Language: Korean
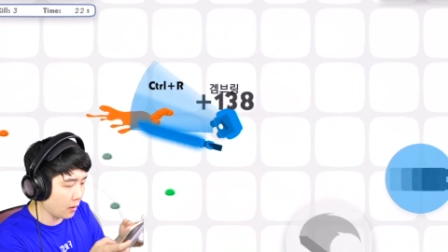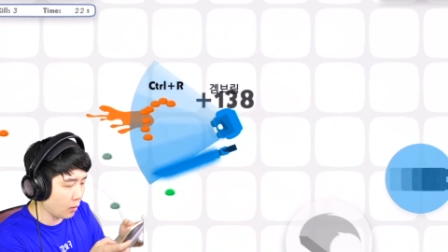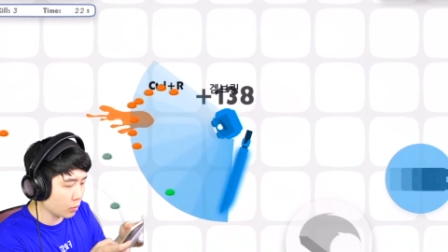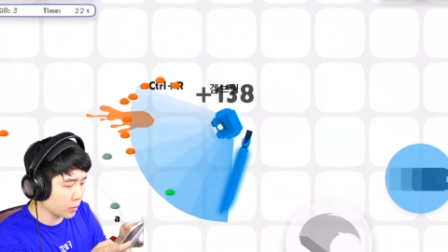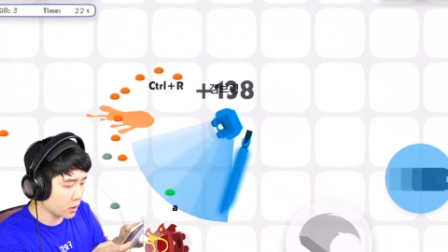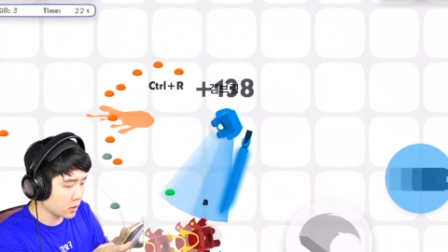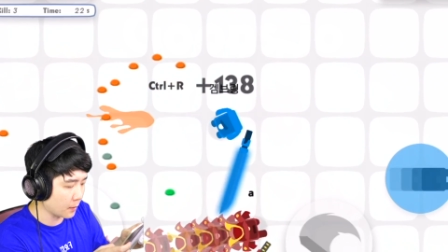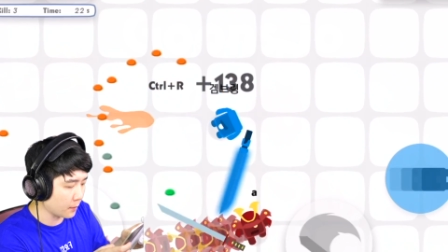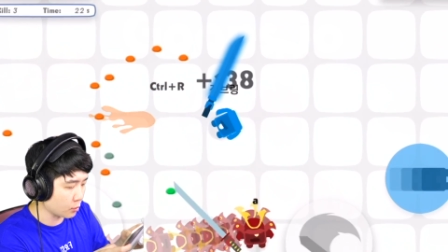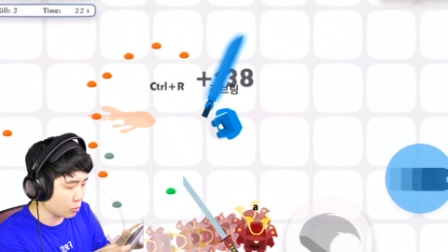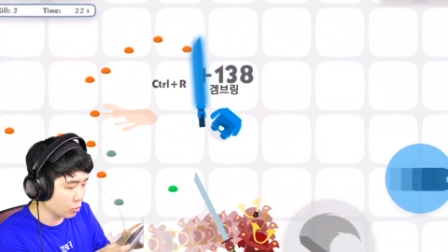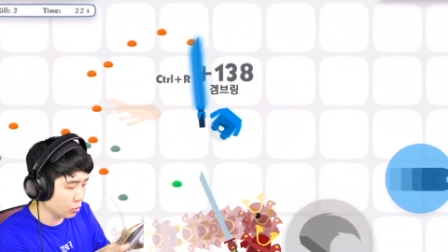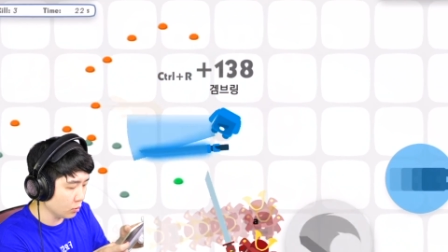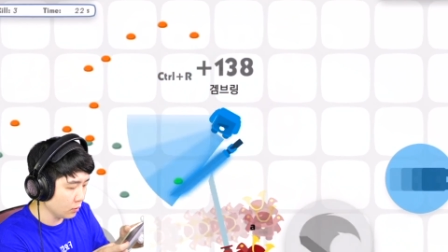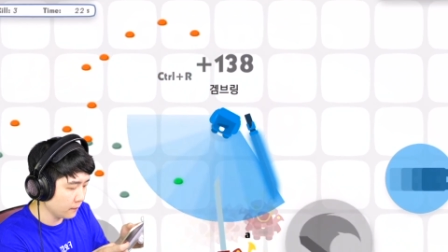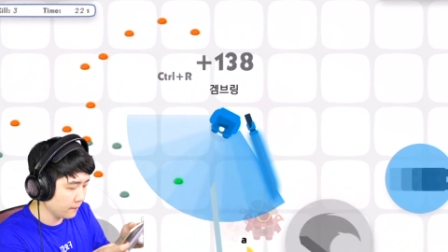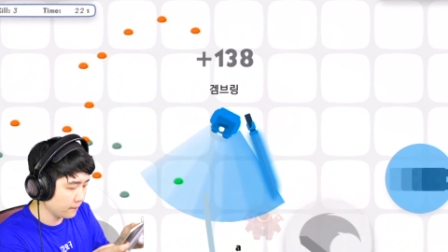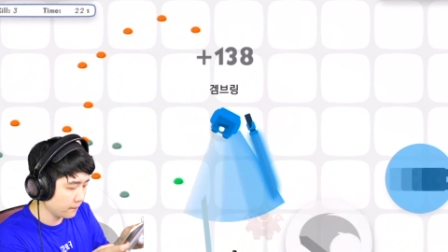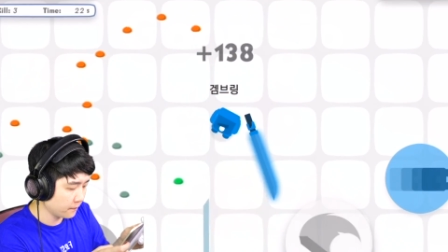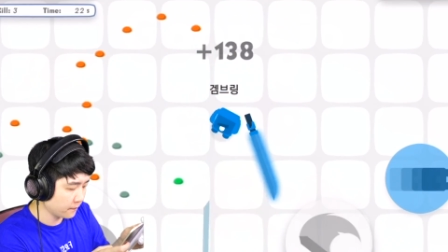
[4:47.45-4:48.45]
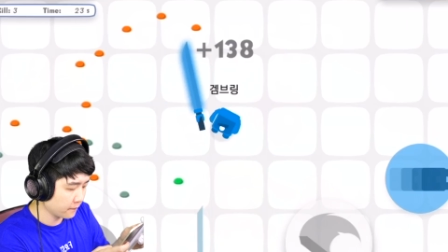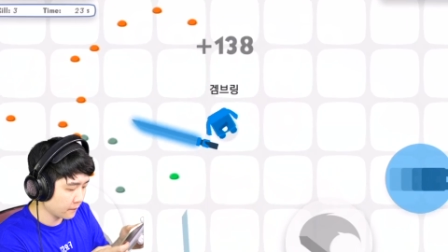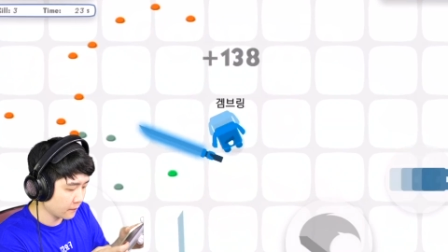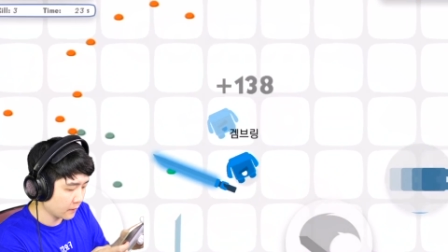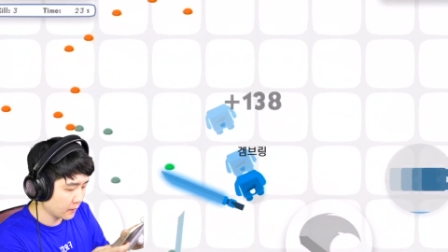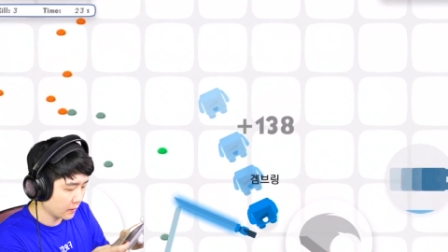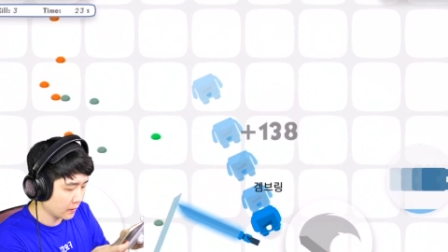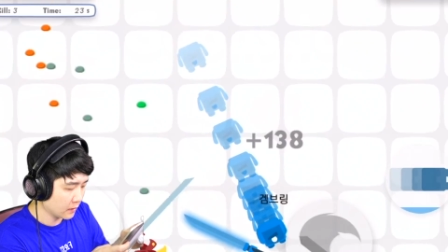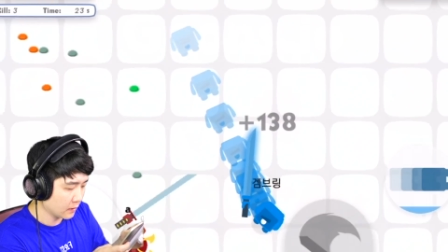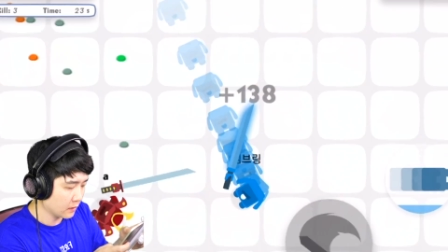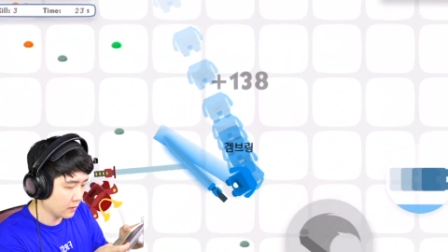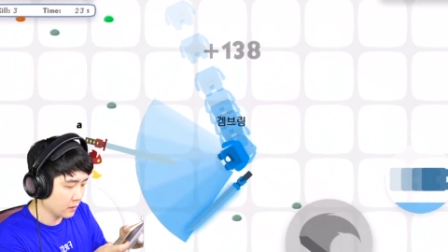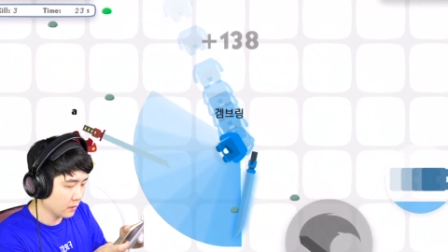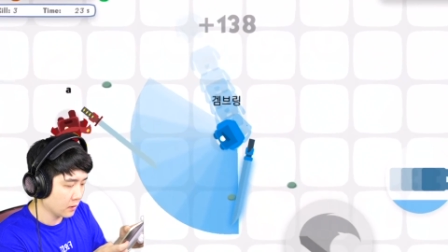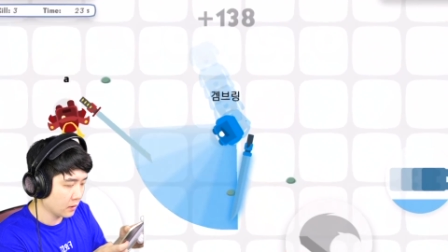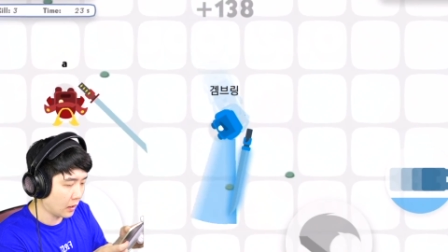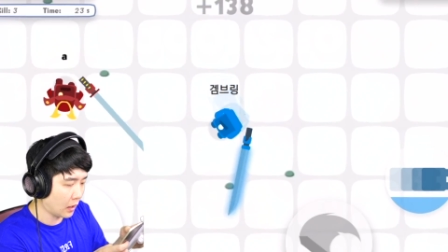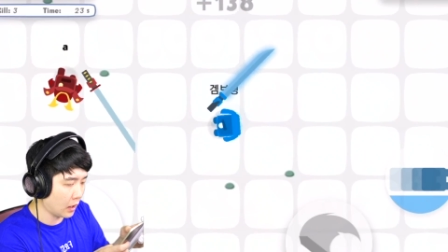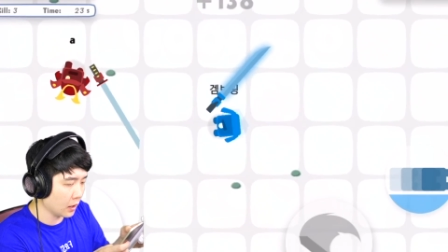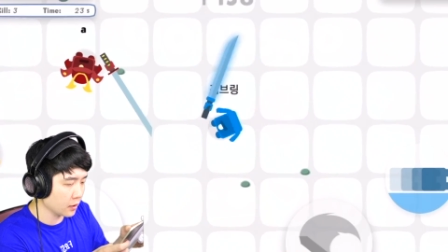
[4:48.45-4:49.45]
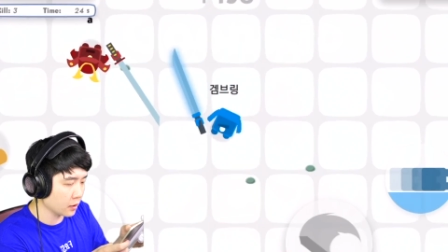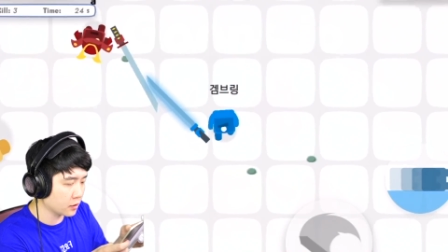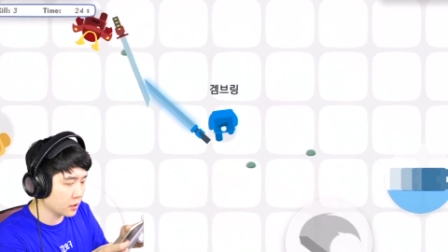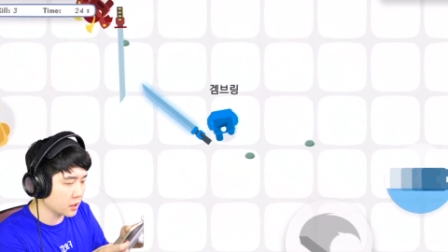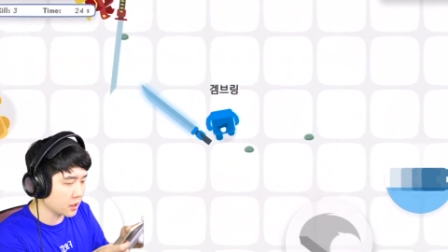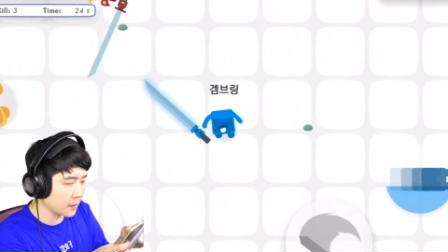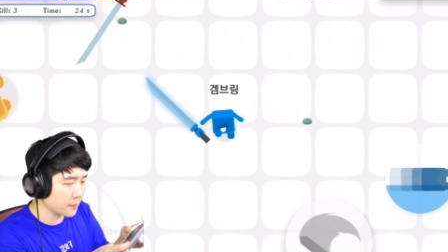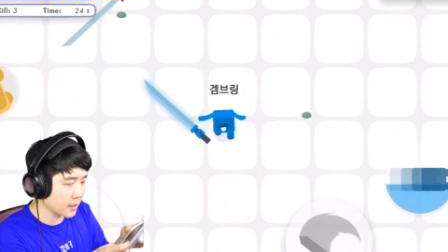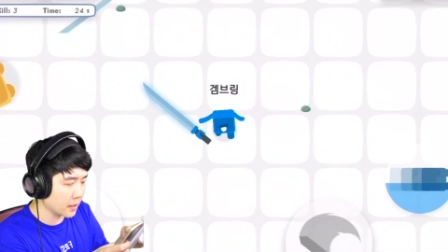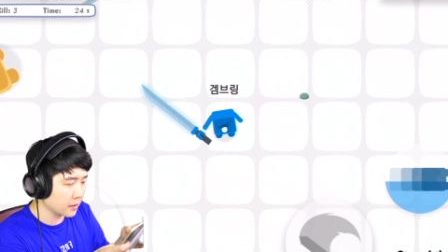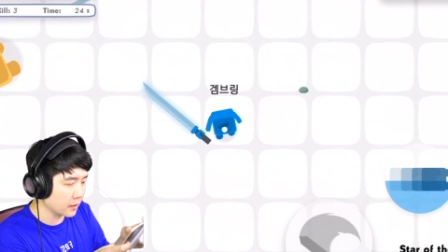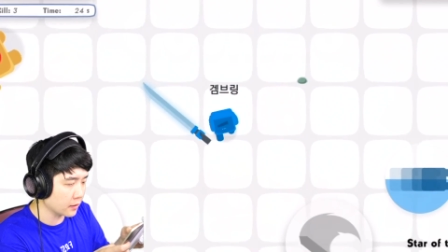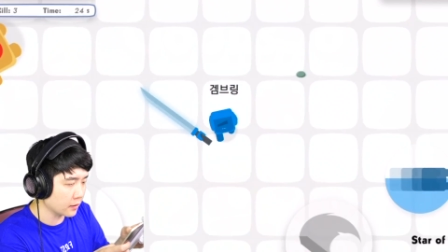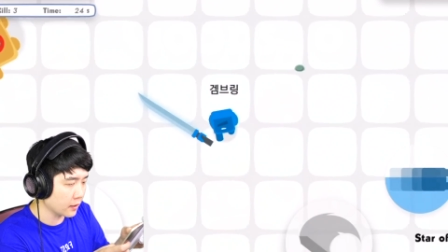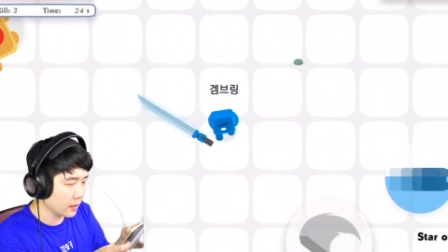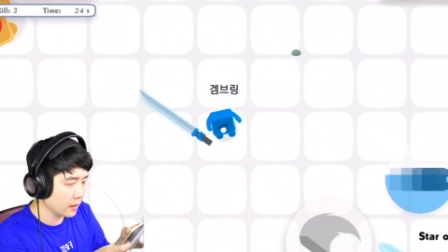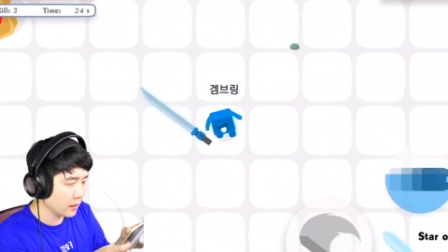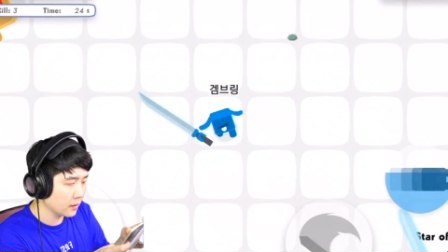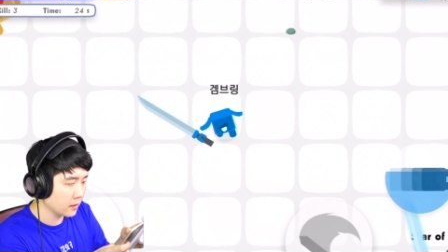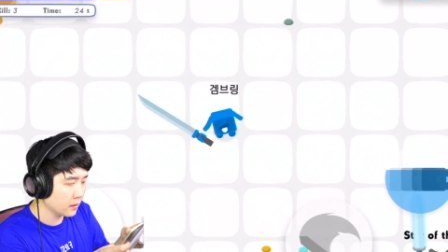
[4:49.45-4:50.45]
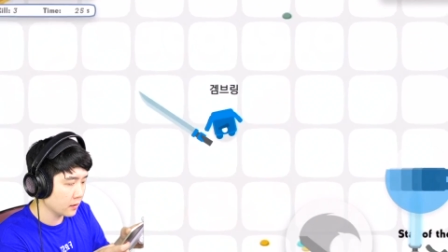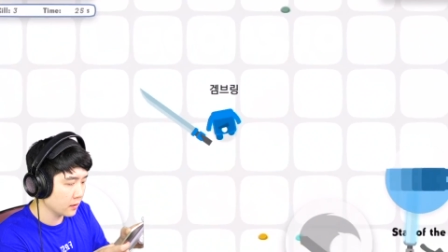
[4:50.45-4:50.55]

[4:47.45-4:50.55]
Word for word: 오케이, 잡았고. 아, 야, 디잡이 해야 되는데.